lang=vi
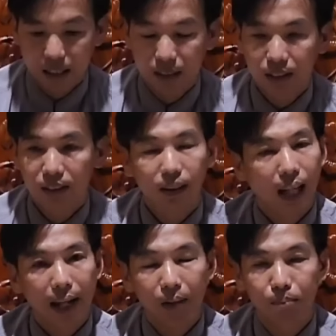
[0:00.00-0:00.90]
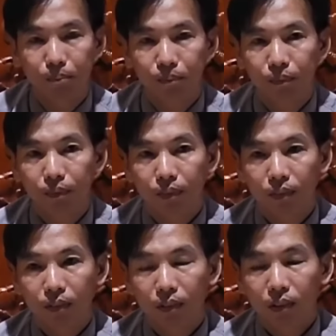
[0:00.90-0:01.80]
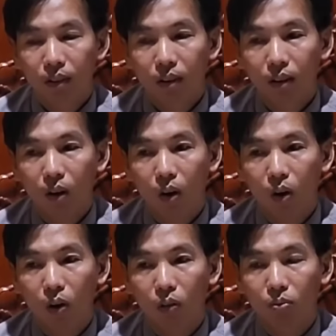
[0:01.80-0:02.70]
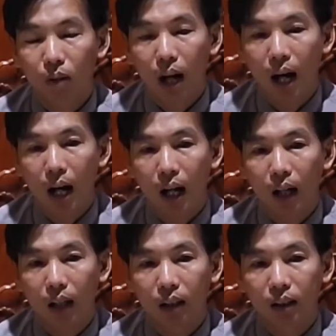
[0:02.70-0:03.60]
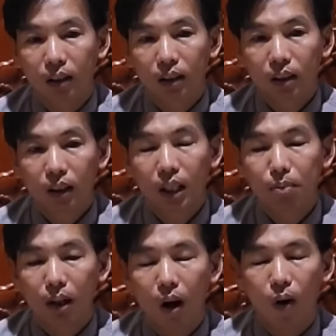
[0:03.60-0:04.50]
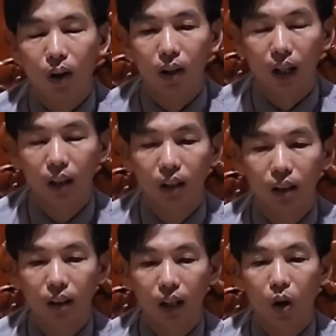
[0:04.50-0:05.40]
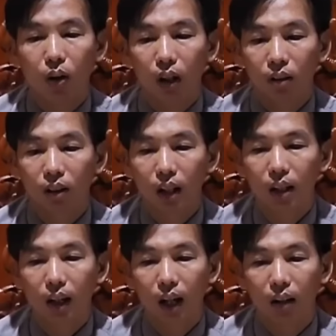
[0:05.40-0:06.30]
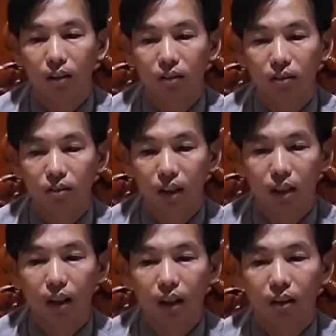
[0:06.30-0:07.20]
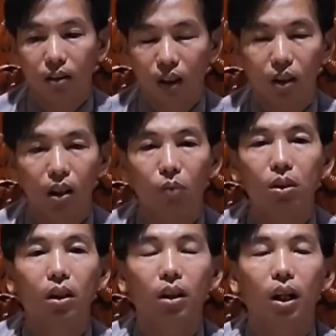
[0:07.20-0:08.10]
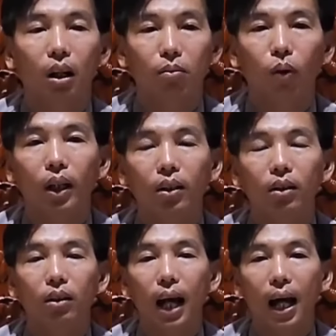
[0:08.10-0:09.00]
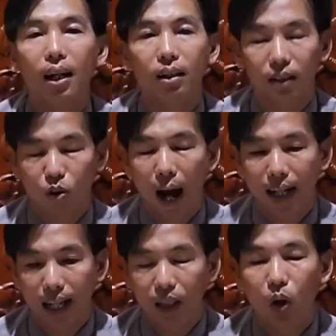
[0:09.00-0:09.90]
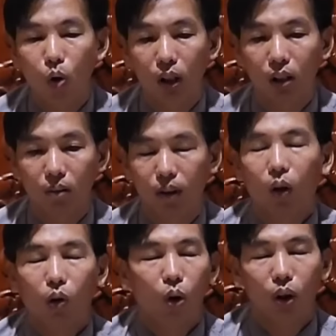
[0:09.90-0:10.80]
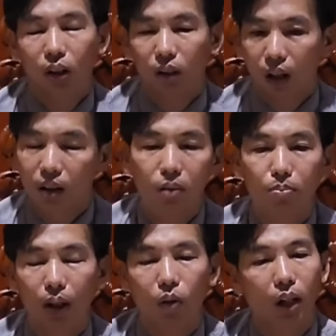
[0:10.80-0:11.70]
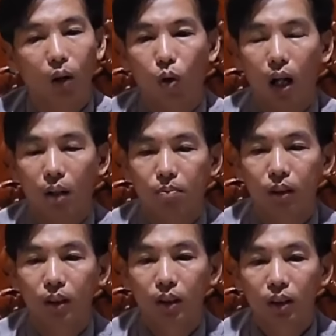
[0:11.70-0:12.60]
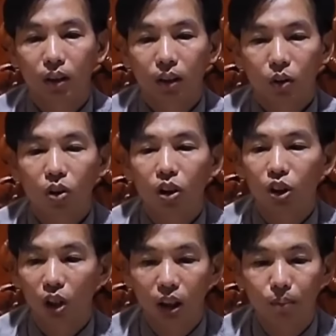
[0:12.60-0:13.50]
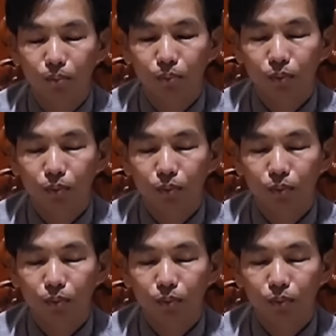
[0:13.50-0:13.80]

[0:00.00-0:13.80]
nè nó lạ lắm còn mà khi mà ngồi đó tịnh đó, là ngồi tịnh rất là rất là giống như là một cái người đó đã có ai đó đã vô vậy đó mình ngồi ngồi tĩnh lắm mà đâu đó đàng hoàng lắm con người chuẩn lắm